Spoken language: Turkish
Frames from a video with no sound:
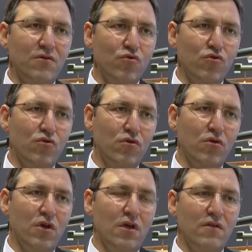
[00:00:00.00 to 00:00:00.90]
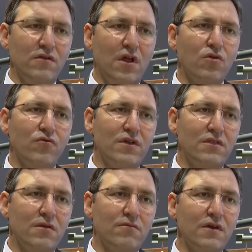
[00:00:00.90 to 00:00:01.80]
bir ürünü silahlı
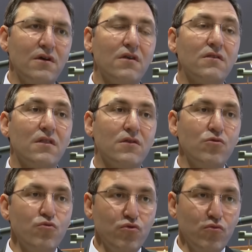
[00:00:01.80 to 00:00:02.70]
kuvvetlerimize kazandırmış